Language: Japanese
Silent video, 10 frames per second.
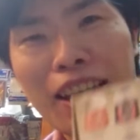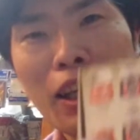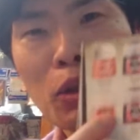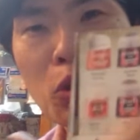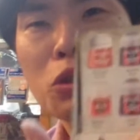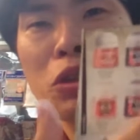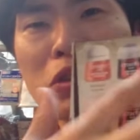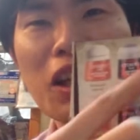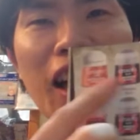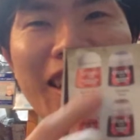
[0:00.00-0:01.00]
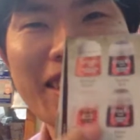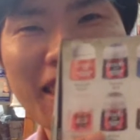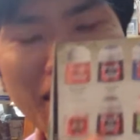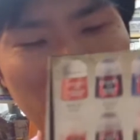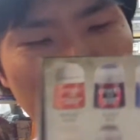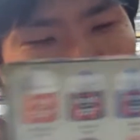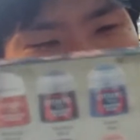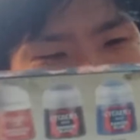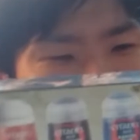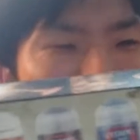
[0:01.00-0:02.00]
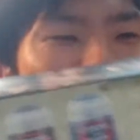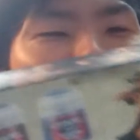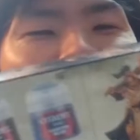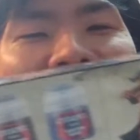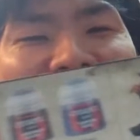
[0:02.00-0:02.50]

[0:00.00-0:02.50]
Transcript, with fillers: え6色入ってて4100